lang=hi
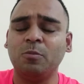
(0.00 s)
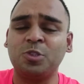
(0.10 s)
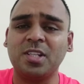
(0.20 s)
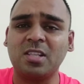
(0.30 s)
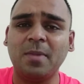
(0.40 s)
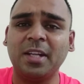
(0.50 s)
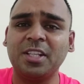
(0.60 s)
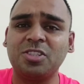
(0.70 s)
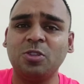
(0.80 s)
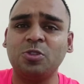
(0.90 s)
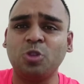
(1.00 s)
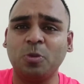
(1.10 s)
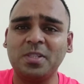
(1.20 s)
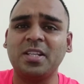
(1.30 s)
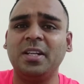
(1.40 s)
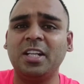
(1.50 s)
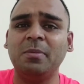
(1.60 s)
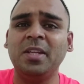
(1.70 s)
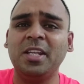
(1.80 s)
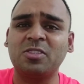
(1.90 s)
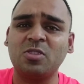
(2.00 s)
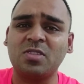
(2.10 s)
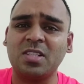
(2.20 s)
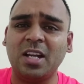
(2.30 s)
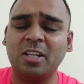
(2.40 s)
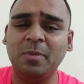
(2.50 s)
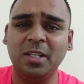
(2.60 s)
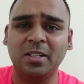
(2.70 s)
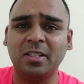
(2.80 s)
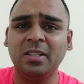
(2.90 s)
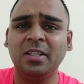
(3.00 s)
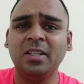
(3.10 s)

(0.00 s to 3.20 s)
मुश्किल से मान के चलो चौबीस घंटे में एक सौ साठ मिनट